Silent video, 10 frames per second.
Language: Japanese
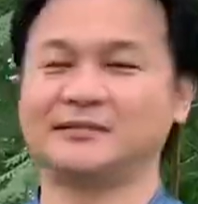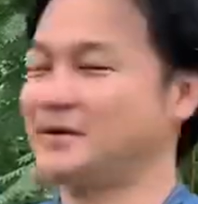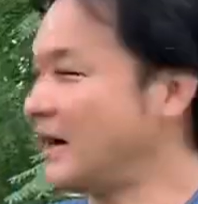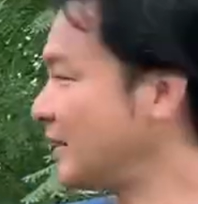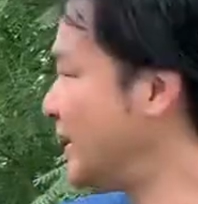
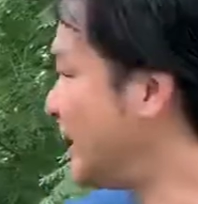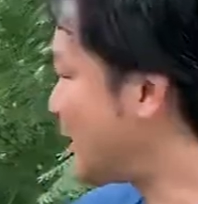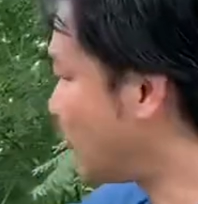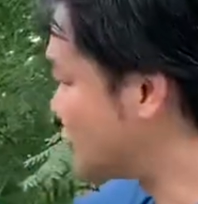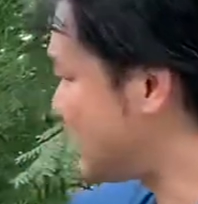はい、
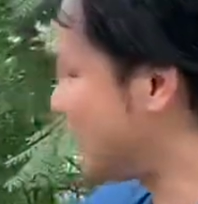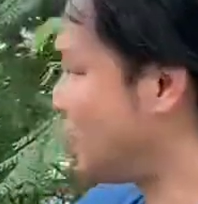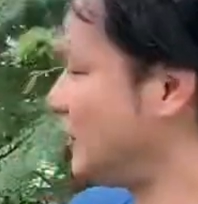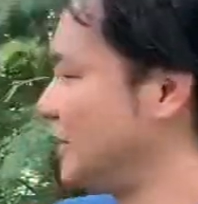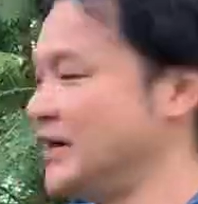えー、こちら
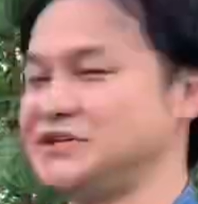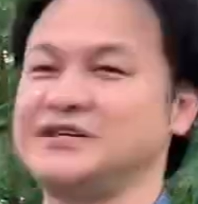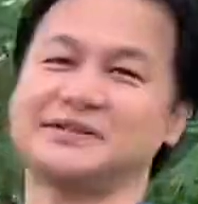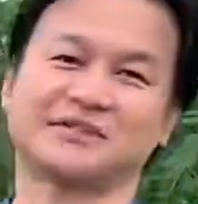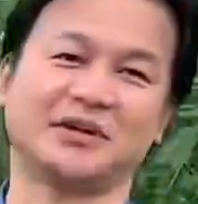の碑
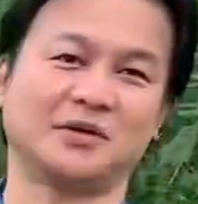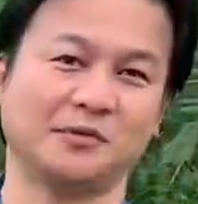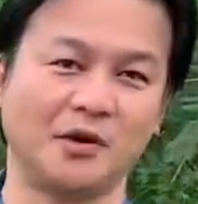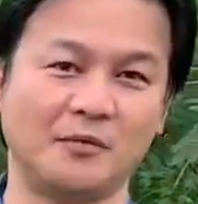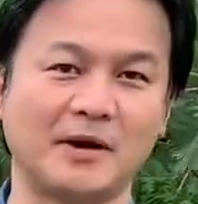ですけれど
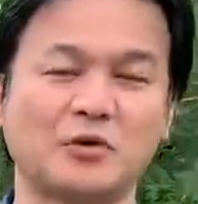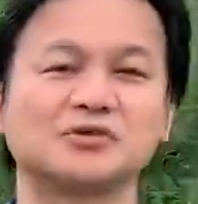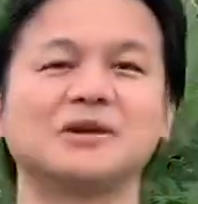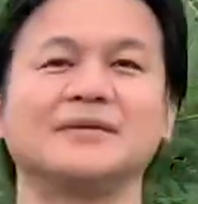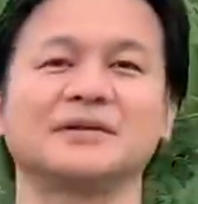も、まあ、こ
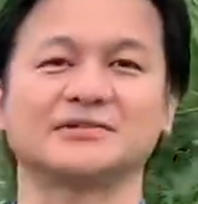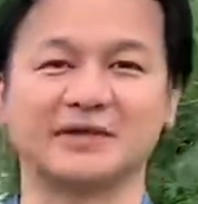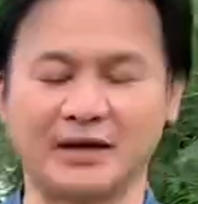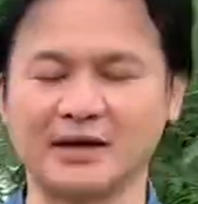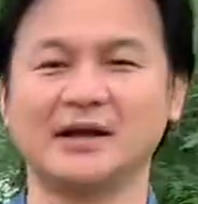ちらはです
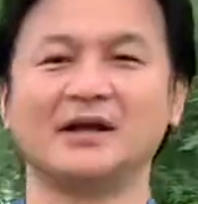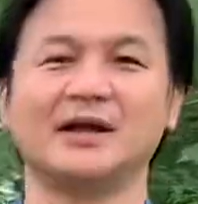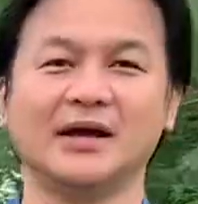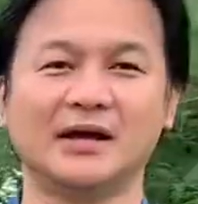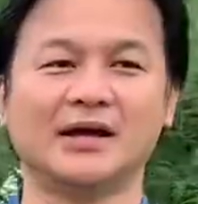ね、
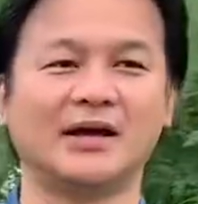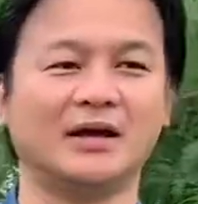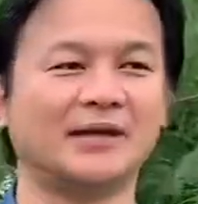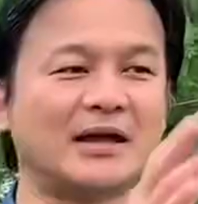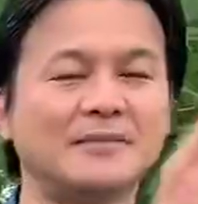
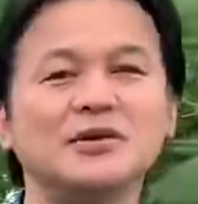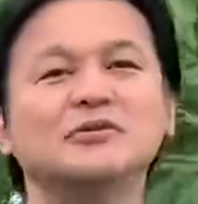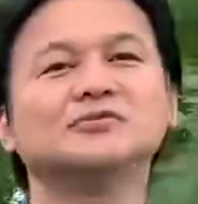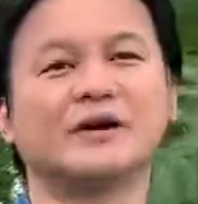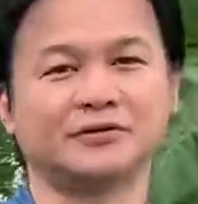えー、波
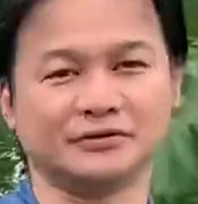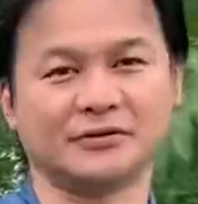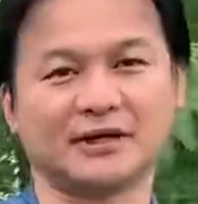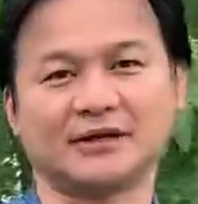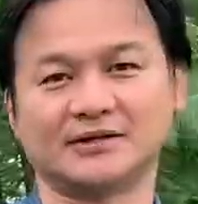の上宮
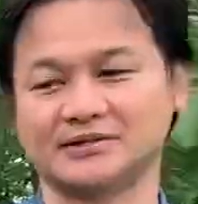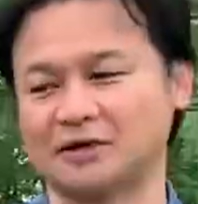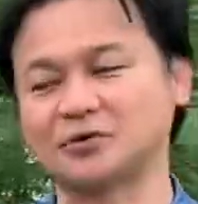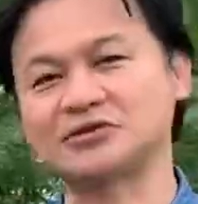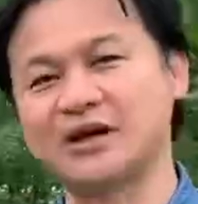からです
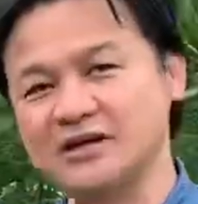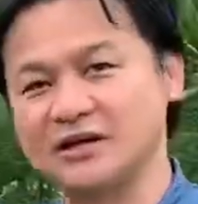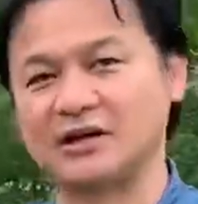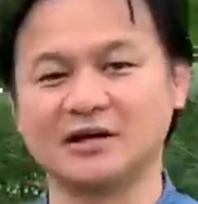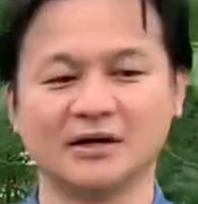ね、こちら
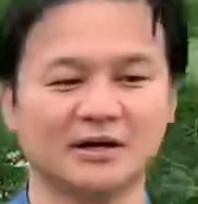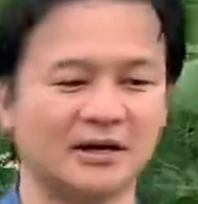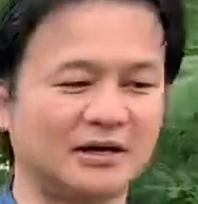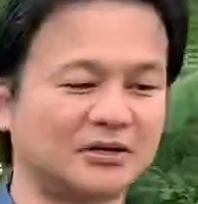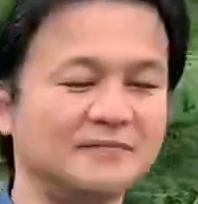に、え
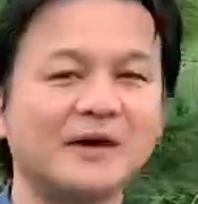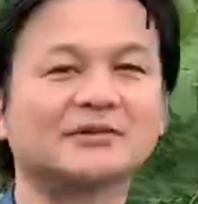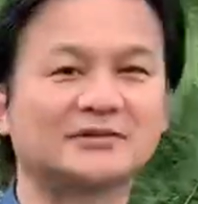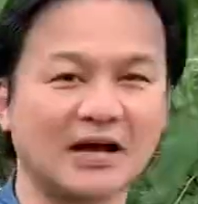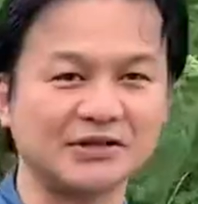えー、熊
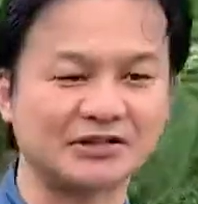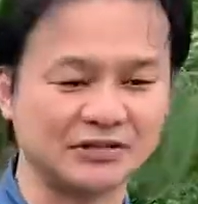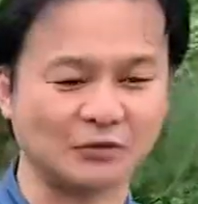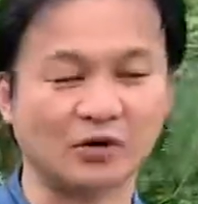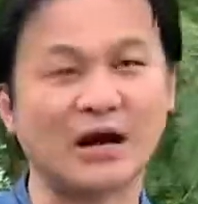の三
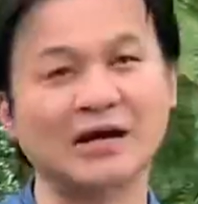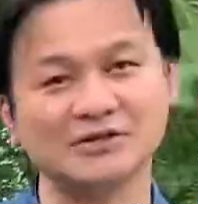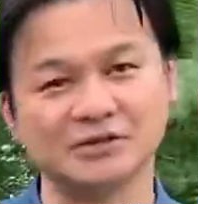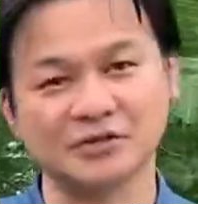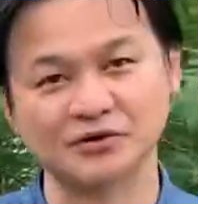神を
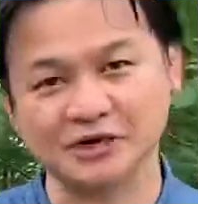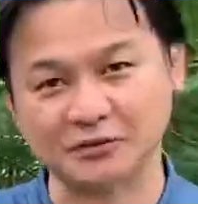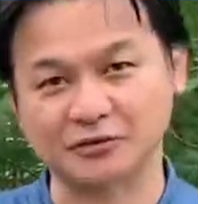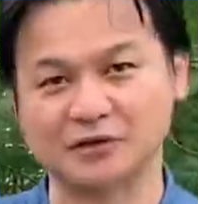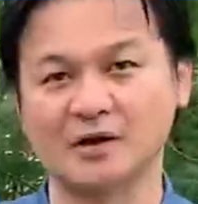誕生した
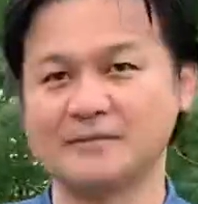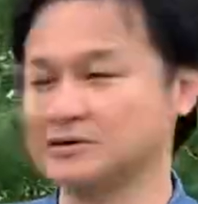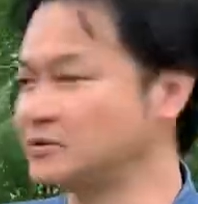という、まあ、そ